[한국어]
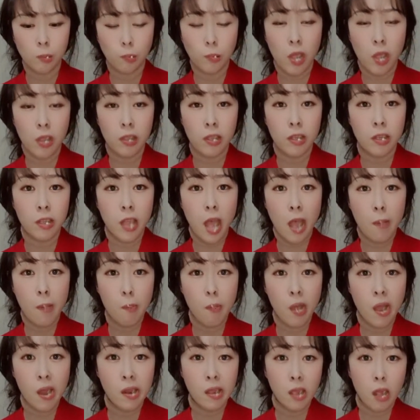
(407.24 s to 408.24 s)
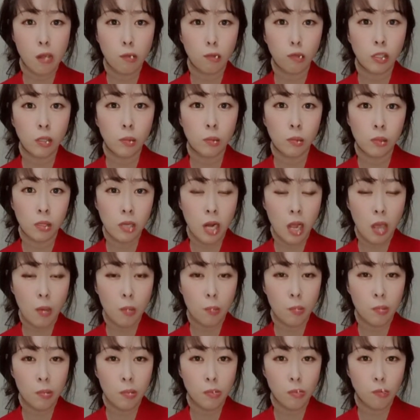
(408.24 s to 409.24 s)
얘는 한 마리가
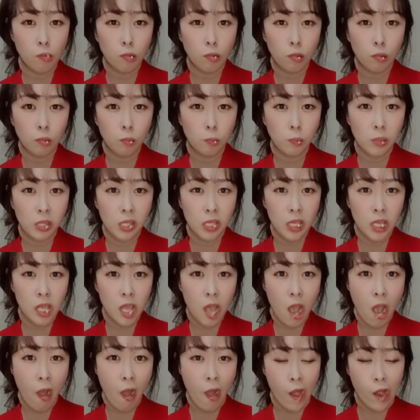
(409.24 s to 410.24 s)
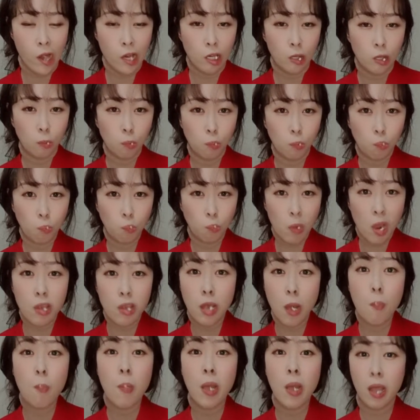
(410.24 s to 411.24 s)
90g이니까
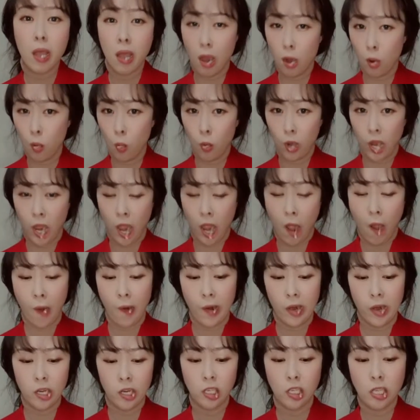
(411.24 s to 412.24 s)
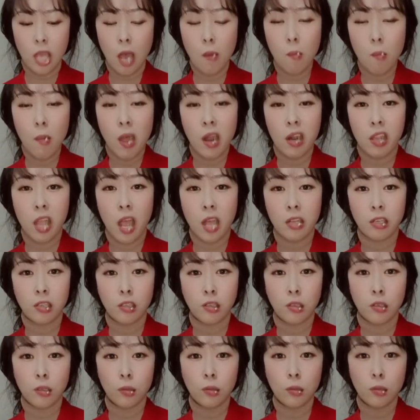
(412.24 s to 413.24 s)
300칼로리. 한 마리 다 드셔도
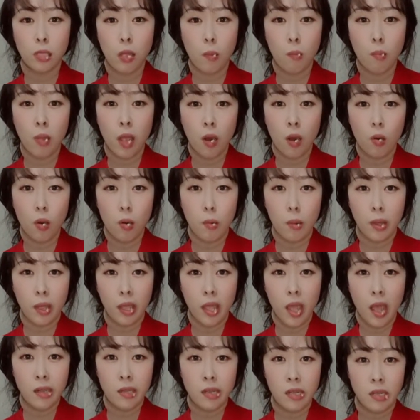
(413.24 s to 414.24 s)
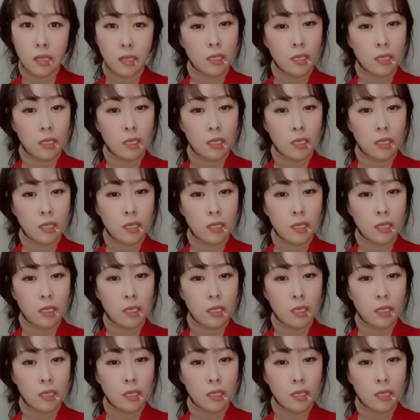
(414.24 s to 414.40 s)
300칼로리밖에 하지 않아요.